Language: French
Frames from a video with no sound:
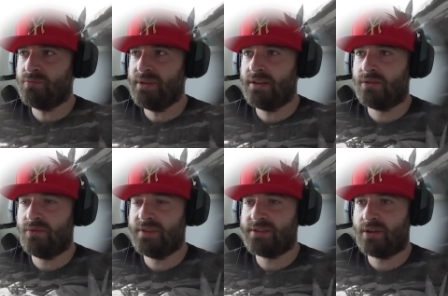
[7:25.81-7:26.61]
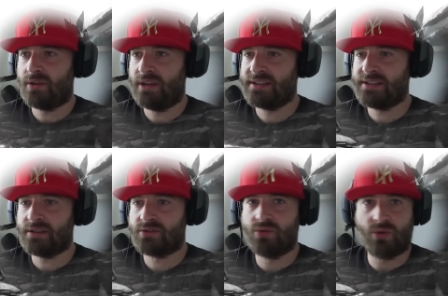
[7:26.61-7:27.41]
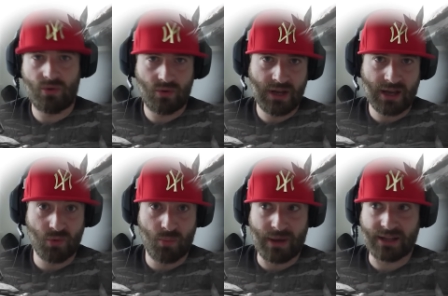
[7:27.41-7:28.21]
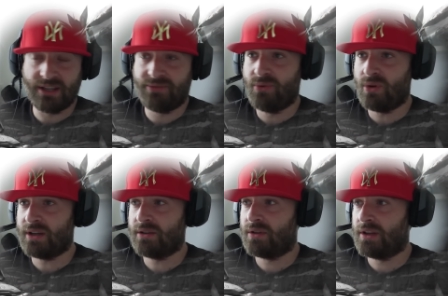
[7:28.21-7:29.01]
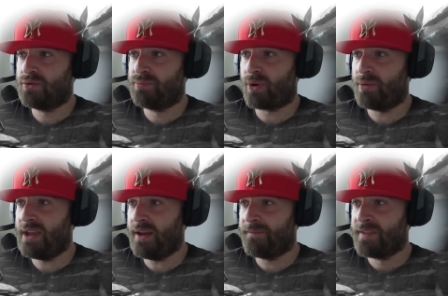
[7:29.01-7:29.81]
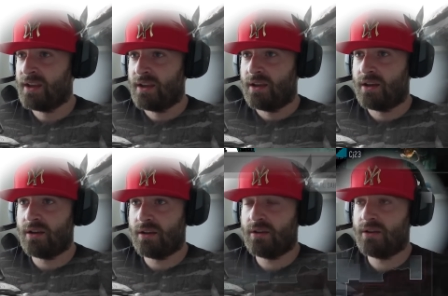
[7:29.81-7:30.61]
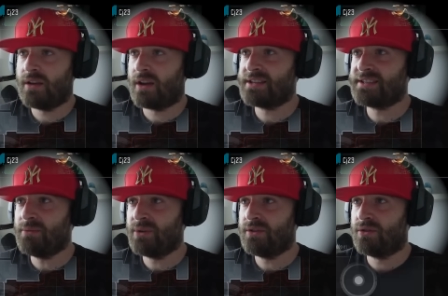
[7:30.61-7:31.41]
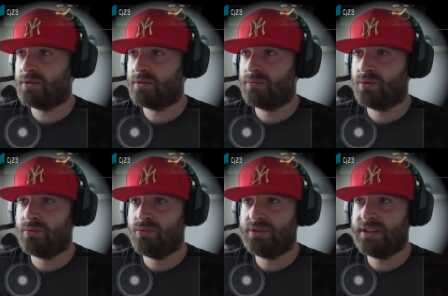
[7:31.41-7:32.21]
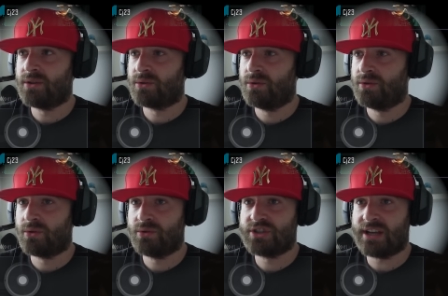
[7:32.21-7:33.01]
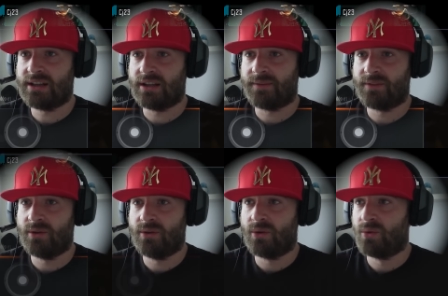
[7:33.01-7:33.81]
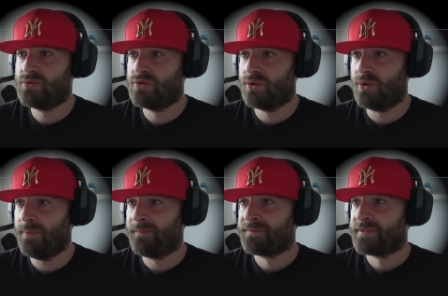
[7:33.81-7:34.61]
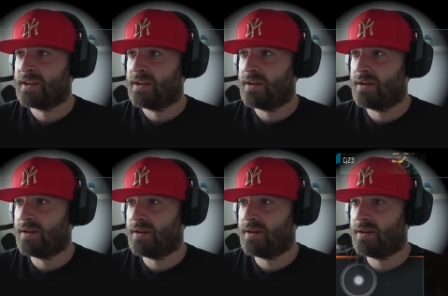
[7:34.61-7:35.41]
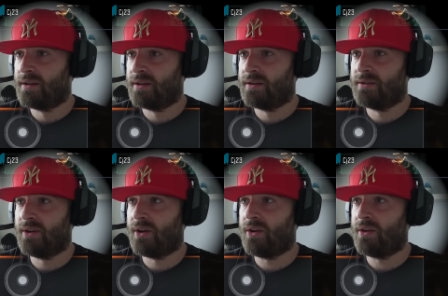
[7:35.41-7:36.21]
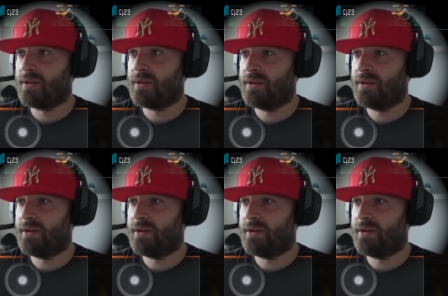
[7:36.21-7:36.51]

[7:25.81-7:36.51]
mis le viseur laser sur euh, l'arme par défaut, hein, la toute première. Euh, alors est-ce qu'il y a moyen de me muter dans le dans le chat là euh, Audio, non,